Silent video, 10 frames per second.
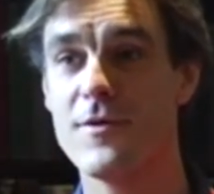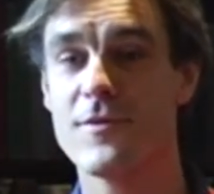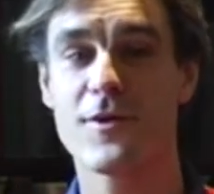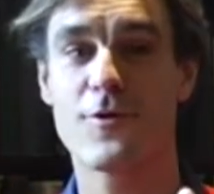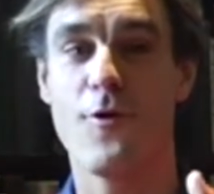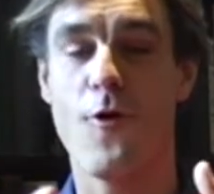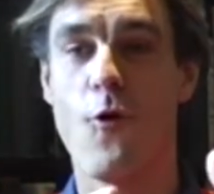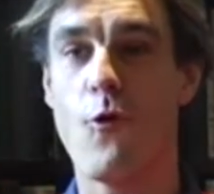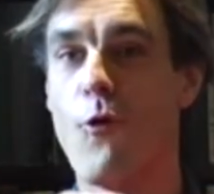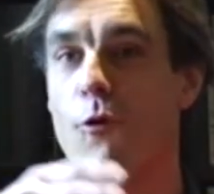C'est-à-dire que
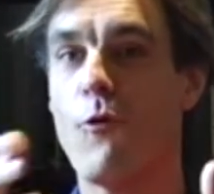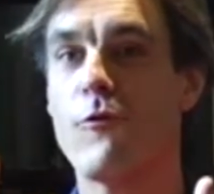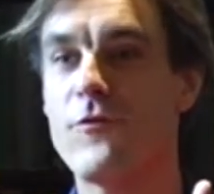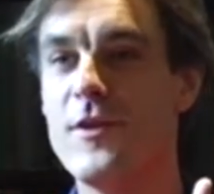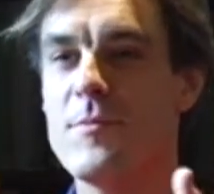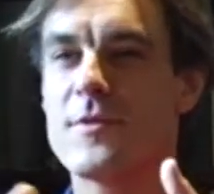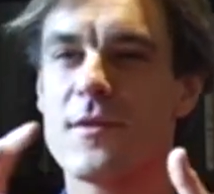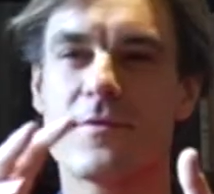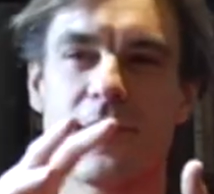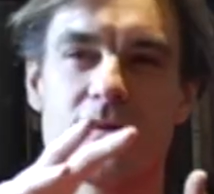on, filme,
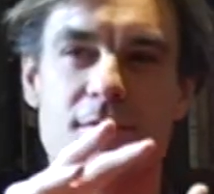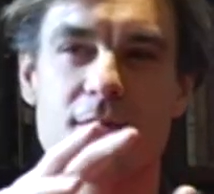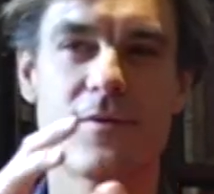c'est